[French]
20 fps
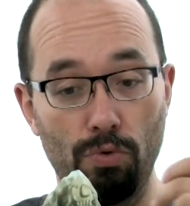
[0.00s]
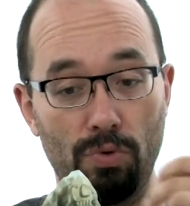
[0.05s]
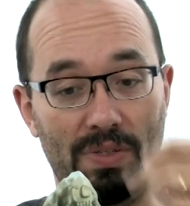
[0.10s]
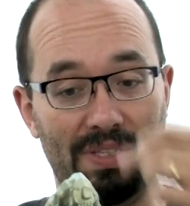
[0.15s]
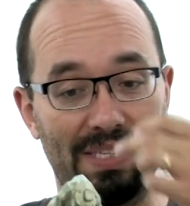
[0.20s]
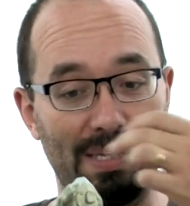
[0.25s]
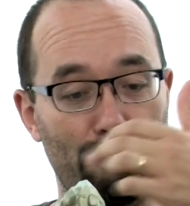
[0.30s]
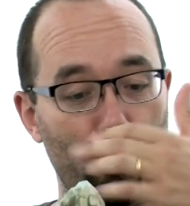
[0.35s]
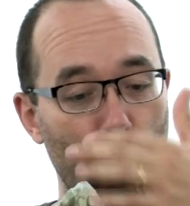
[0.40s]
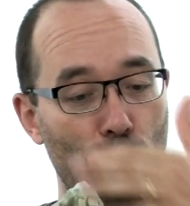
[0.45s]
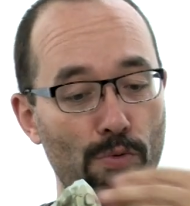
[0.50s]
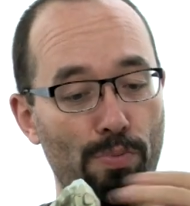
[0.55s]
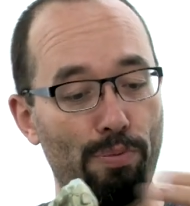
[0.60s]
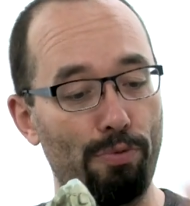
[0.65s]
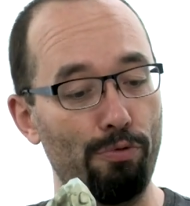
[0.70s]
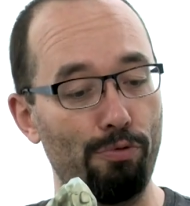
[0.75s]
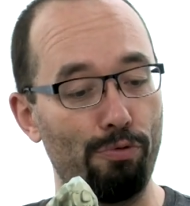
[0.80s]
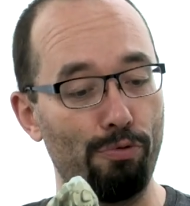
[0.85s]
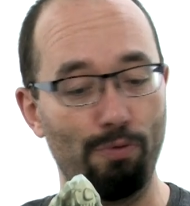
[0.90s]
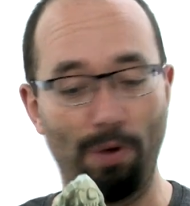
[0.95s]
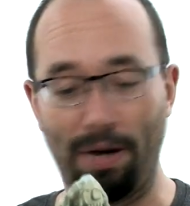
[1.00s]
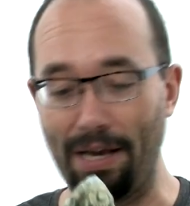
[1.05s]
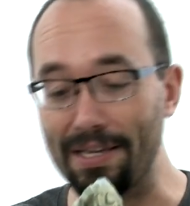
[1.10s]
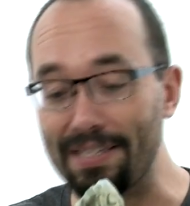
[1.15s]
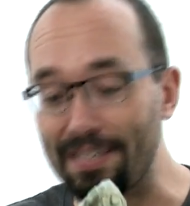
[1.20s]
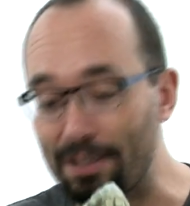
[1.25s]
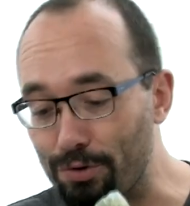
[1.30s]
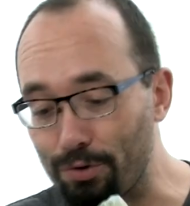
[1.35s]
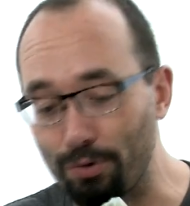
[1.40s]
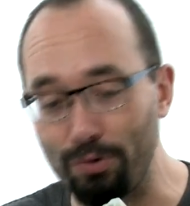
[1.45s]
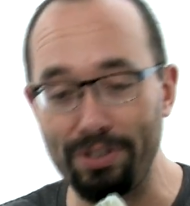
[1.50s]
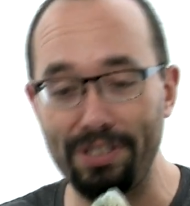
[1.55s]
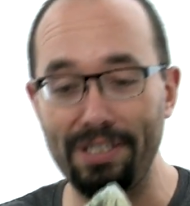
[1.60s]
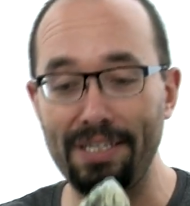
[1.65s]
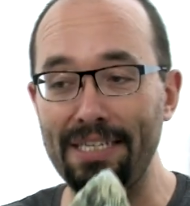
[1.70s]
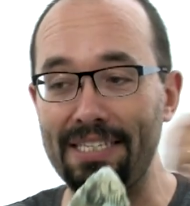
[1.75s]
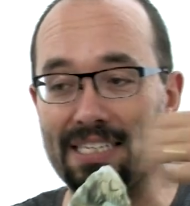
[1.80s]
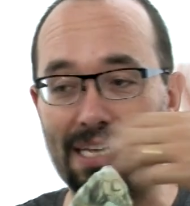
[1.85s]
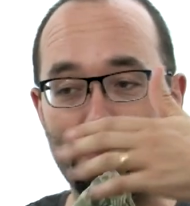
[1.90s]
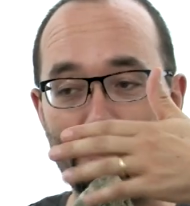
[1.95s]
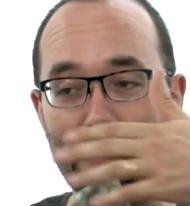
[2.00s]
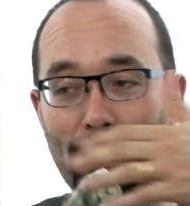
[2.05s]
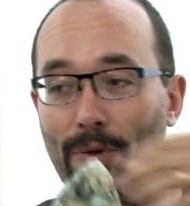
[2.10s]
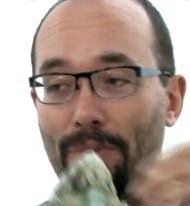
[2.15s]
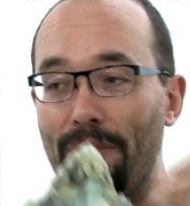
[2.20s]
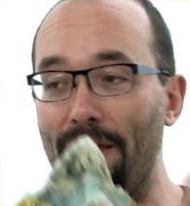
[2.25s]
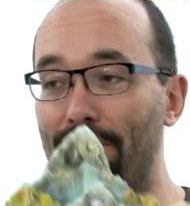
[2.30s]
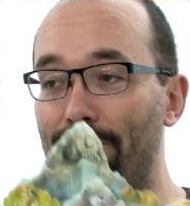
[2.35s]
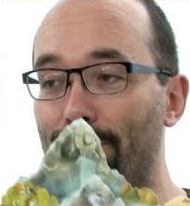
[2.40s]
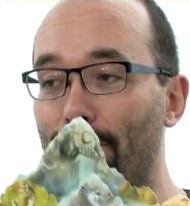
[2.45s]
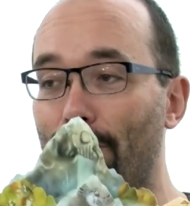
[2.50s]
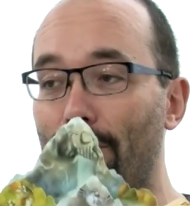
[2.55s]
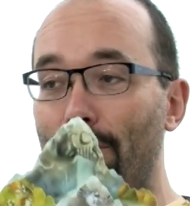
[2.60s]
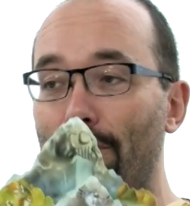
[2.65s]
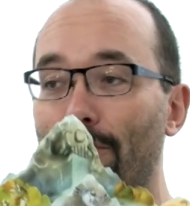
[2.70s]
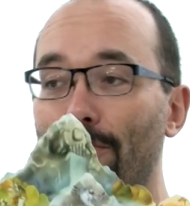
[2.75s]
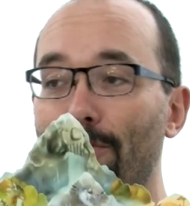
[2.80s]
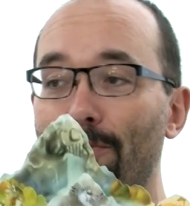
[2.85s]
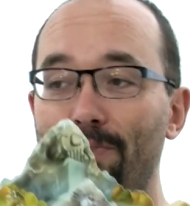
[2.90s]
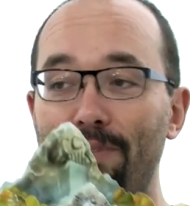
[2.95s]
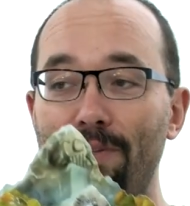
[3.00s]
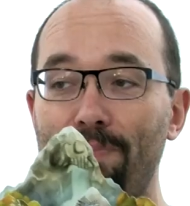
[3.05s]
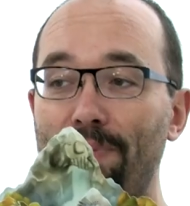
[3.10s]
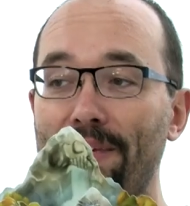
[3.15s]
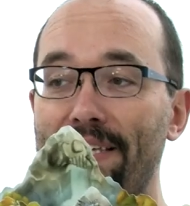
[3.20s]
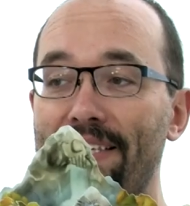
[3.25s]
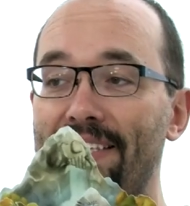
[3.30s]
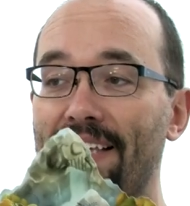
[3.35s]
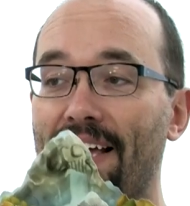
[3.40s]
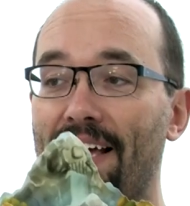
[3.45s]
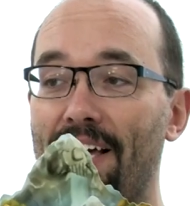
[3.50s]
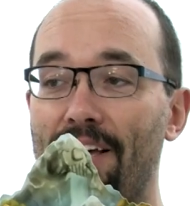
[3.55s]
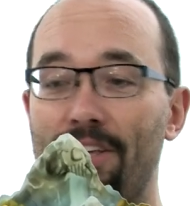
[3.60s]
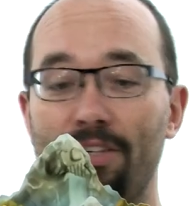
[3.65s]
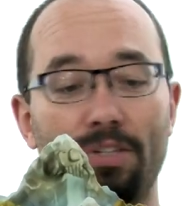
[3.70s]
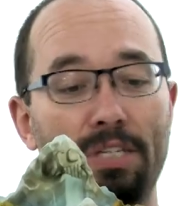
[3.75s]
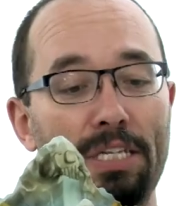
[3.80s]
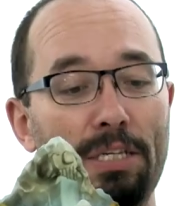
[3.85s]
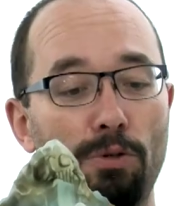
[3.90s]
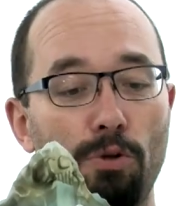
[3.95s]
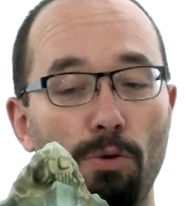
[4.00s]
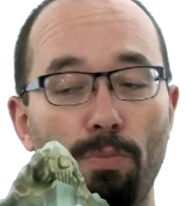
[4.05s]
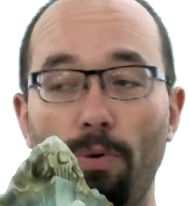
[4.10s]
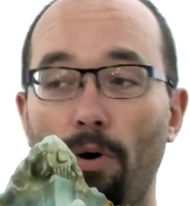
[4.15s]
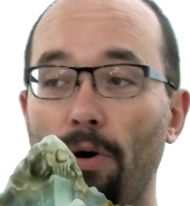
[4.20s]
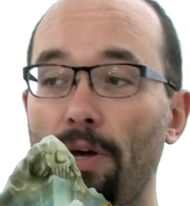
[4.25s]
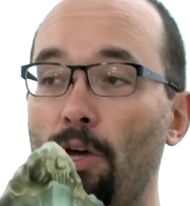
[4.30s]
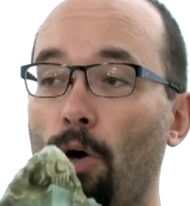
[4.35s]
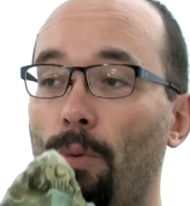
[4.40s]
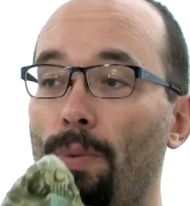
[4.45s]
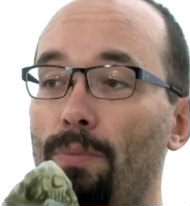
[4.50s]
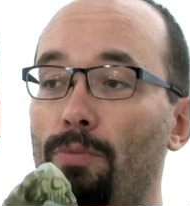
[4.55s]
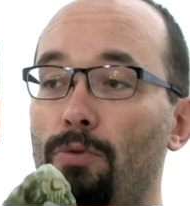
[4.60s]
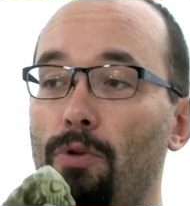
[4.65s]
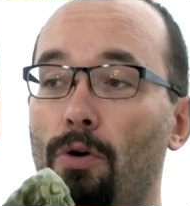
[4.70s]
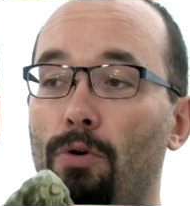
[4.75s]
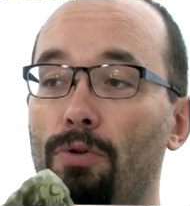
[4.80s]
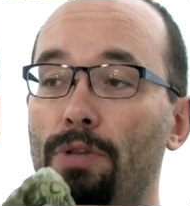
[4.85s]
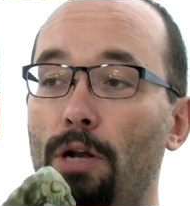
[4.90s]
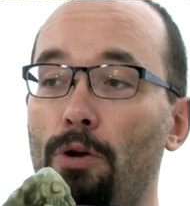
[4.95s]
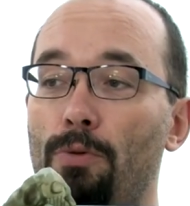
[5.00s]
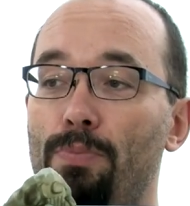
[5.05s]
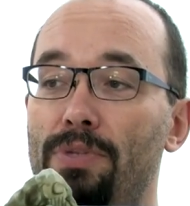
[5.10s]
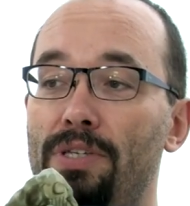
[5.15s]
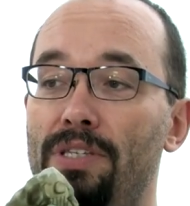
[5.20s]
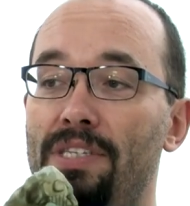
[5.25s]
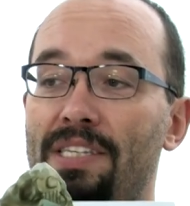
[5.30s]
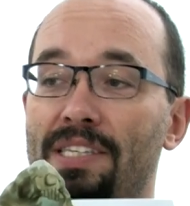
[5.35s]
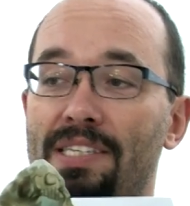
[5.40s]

c'est beaucoup plus, voilà, c'est joli, ça met en avant le petit paysage, l'île de Pan, et en même temps, on a le, double.